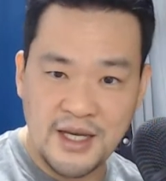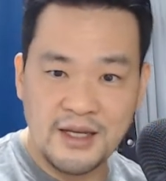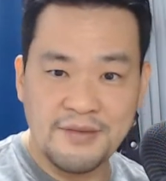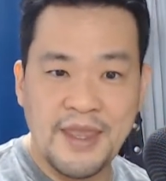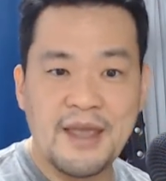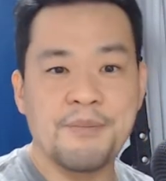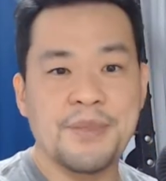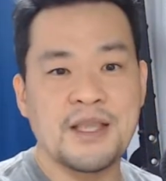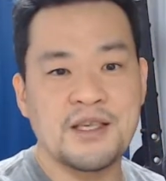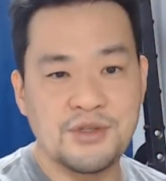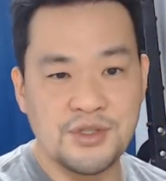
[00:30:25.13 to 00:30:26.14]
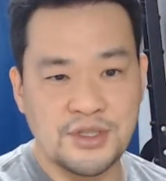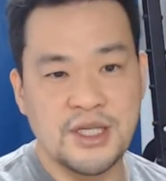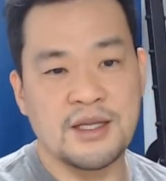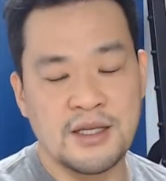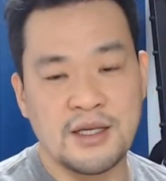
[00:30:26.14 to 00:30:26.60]
で、90
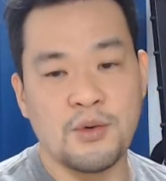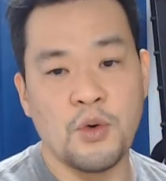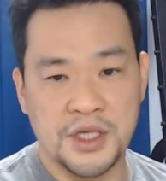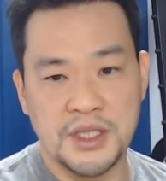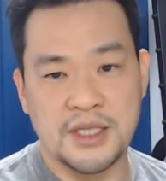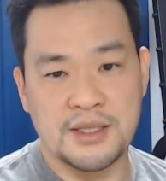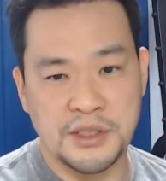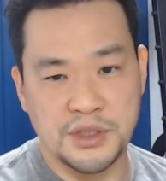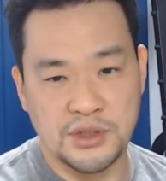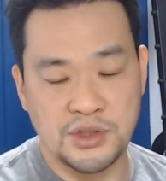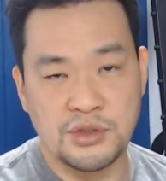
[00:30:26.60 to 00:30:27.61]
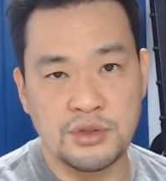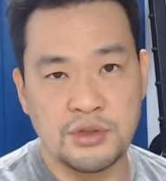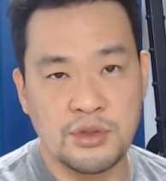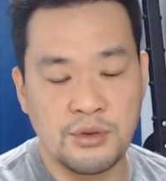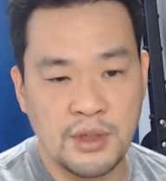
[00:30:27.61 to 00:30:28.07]
年代に大きな脱
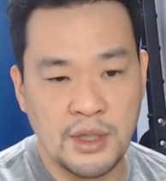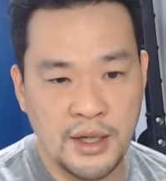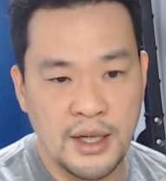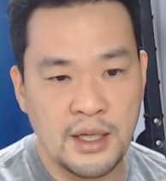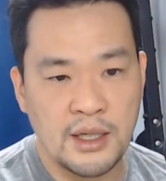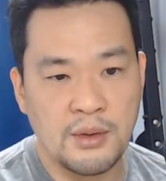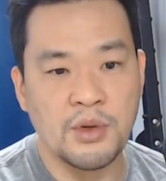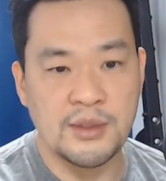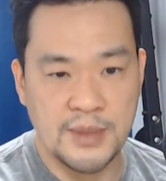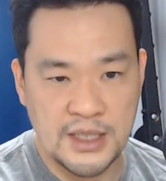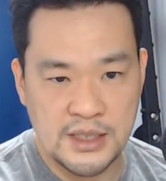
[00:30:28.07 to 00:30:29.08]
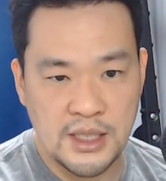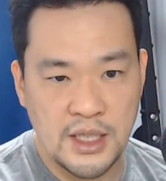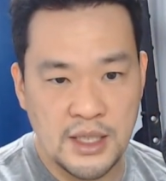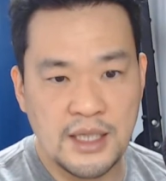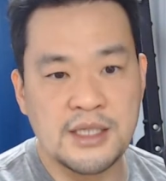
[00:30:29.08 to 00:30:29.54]
宗教化が起きます。
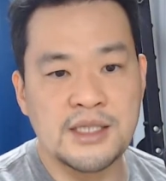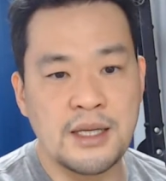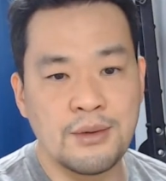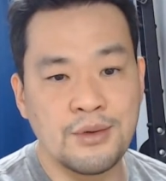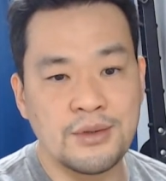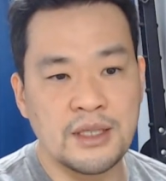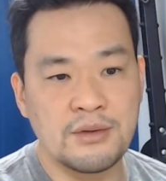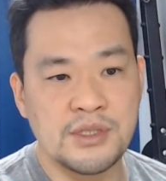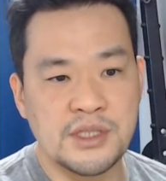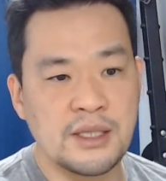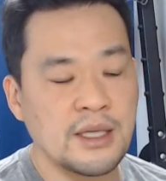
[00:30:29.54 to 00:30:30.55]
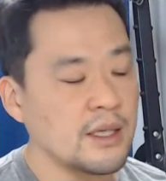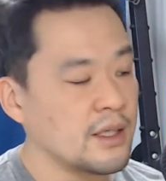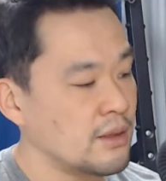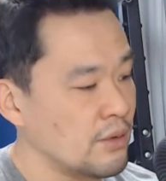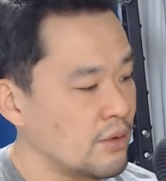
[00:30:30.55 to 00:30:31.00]
で、2006年と2007
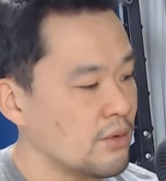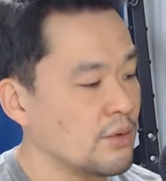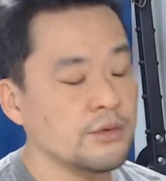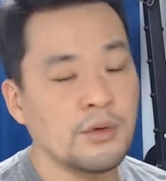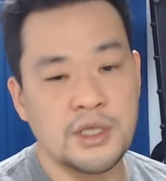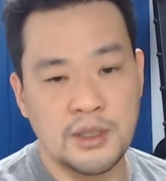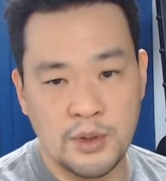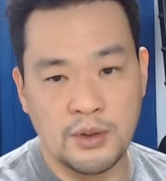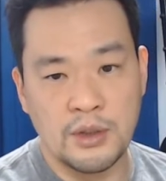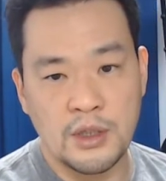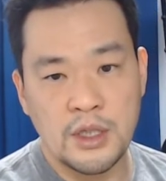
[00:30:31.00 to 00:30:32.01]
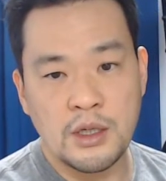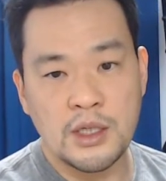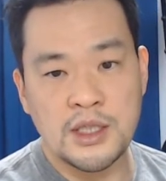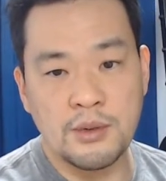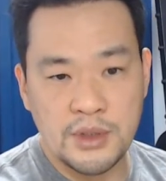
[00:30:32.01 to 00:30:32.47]
年のこの動きも、
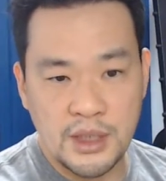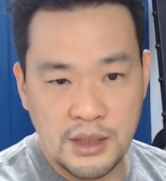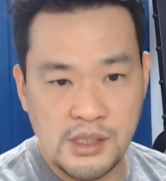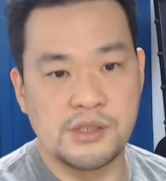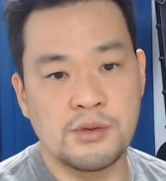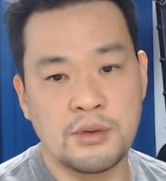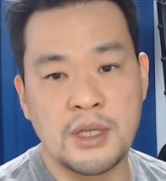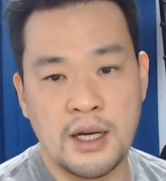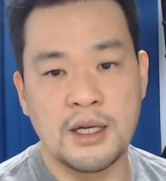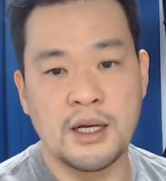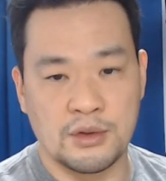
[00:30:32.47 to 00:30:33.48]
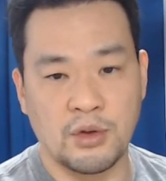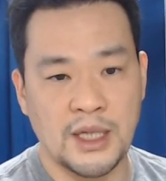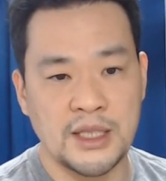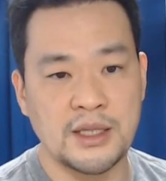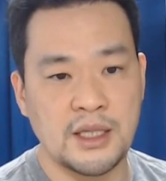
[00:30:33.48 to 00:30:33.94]
基本的にはその流れが止
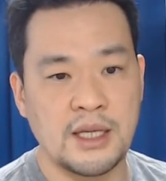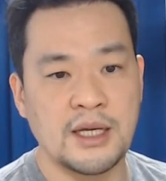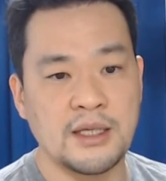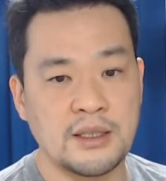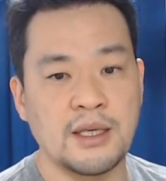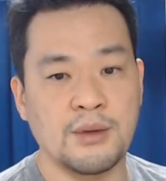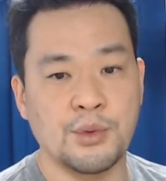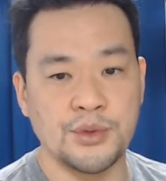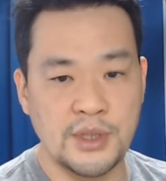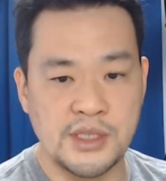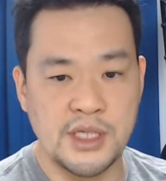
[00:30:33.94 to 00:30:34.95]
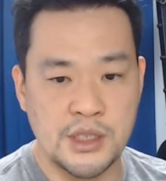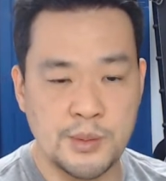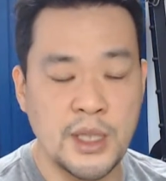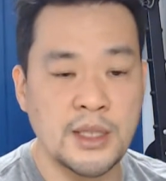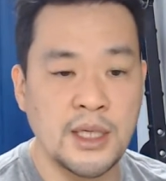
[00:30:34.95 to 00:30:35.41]
まってないっていうことで
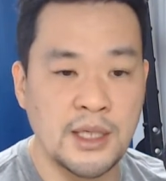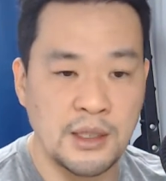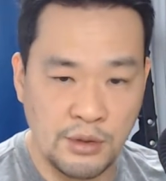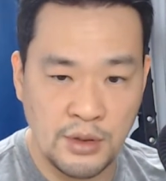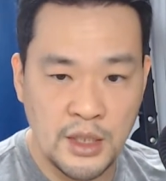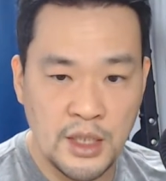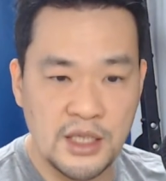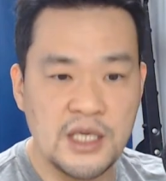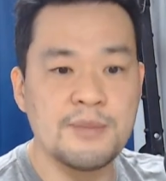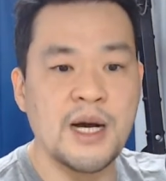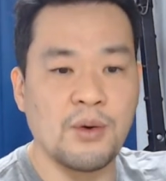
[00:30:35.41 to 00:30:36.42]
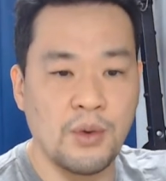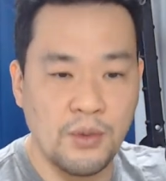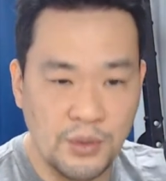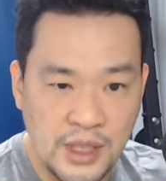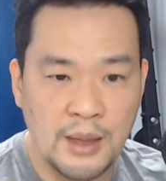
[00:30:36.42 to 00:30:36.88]
説明できるよ。今こ
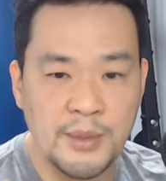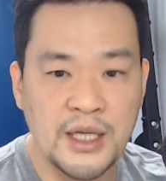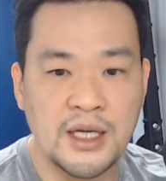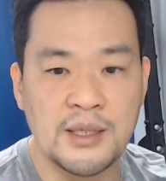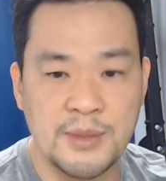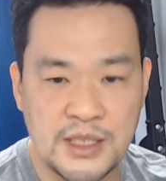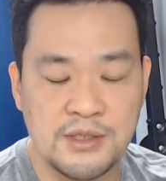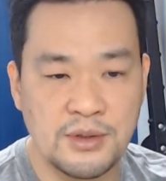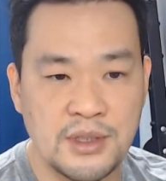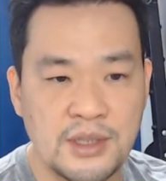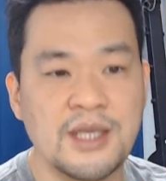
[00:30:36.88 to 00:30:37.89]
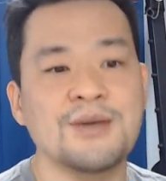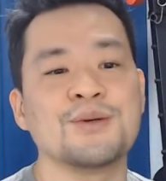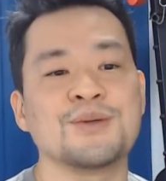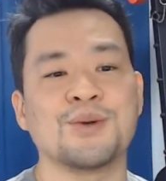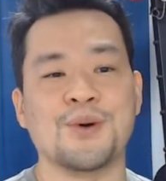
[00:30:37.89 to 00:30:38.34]
こにアメリカいますよってい
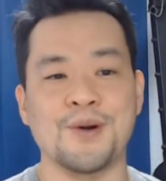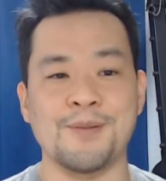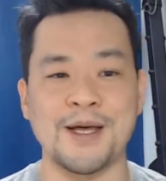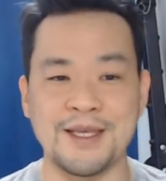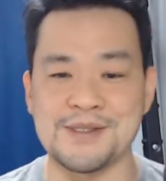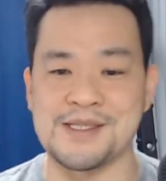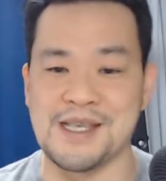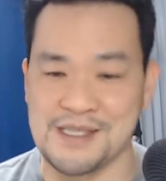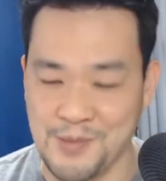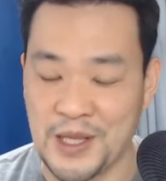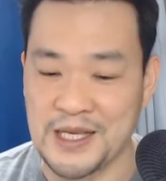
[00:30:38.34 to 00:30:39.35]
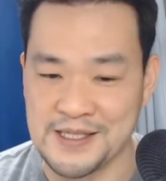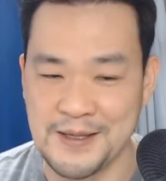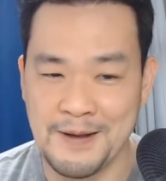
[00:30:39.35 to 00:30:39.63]
うところまでの説明です。